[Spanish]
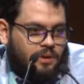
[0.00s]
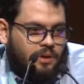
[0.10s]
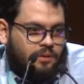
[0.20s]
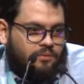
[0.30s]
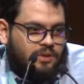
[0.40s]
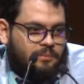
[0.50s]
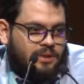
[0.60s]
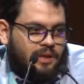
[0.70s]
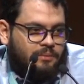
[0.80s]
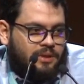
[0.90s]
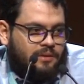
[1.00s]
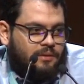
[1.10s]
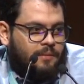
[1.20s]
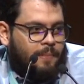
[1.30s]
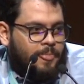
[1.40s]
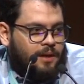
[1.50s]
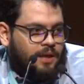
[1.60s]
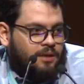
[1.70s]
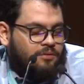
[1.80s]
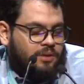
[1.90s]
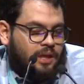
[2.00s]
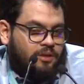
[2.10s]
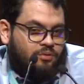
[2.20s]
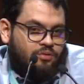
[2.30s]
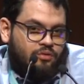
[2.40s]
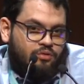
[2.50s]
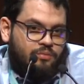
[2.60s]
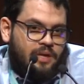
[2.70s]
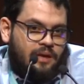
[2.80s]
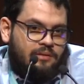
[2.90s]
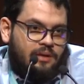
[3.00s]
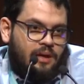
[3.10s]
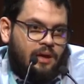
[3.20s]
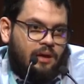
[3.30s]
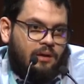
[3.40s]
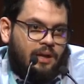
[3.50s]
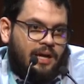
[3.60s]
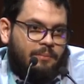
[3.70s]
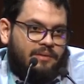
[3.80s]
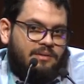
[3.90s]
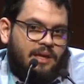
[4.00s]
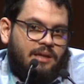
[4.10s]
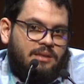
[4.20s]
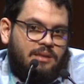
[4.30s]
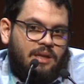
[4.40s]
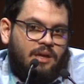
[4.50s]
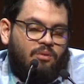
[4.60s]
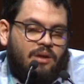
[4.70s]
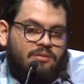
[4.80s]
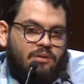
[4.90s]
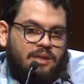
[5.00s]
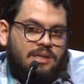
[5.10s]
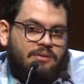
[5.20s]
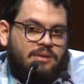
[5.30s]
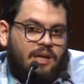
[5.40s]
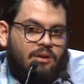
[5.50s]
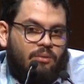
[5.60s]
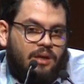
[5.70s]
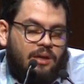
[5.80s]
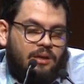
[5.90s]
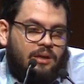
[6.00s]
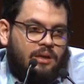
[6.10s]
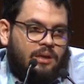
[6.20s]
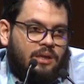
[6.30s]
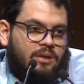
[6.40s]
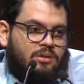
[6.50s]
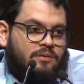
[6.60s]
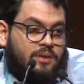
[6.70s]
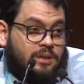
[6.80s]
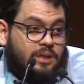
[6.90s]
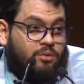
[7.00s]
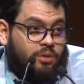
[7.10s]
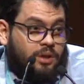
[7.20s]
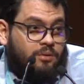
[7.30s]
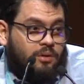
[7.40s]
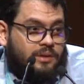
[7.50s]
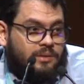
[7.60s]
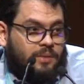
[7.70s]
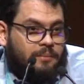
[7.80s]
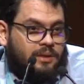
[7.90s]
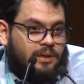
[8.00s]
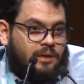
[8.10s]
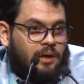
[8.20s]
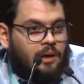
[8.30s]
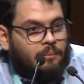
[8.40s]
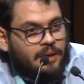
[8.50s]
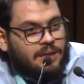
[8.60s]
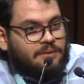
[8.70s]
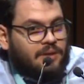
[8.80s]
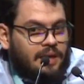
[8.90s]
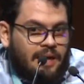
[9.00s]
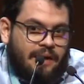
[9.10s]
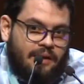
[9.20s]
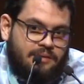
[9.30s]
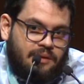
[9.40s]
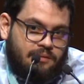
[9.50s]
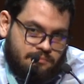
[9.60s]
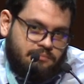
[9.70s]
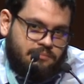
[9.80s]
Eh, fundamentalmente, la, discusión subyace a la capacidad que tiene la educación a través de la escuela y los diferentes currículos que se implementan para nivelar la cancha,